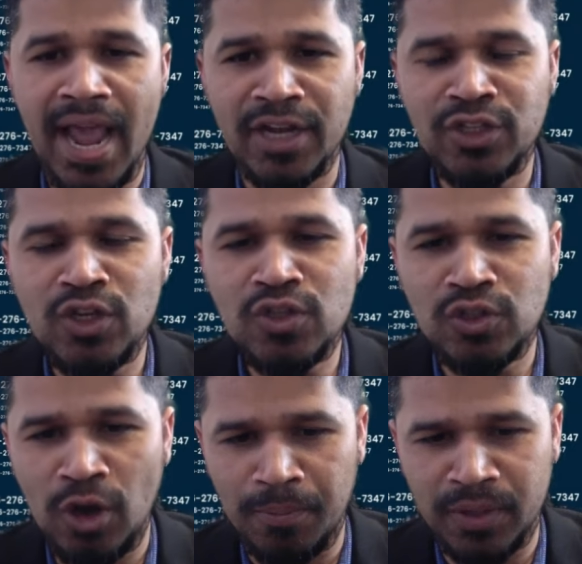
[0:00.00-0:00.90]
একজন
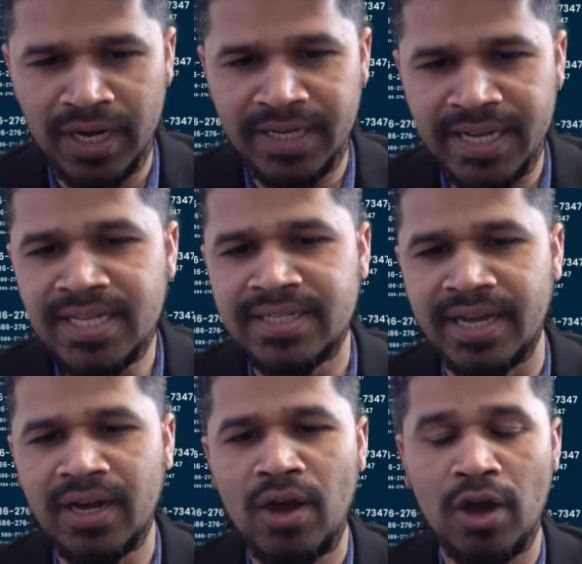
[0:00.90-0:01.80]
সফটওয়্যার
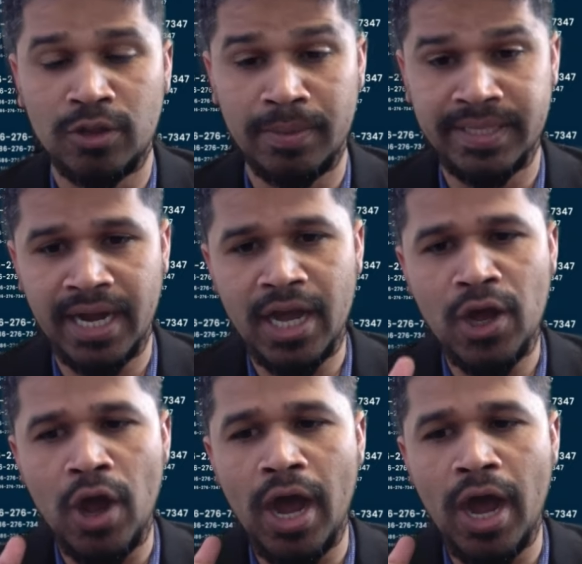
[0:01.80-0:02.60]
টেস্টার অথবা যারা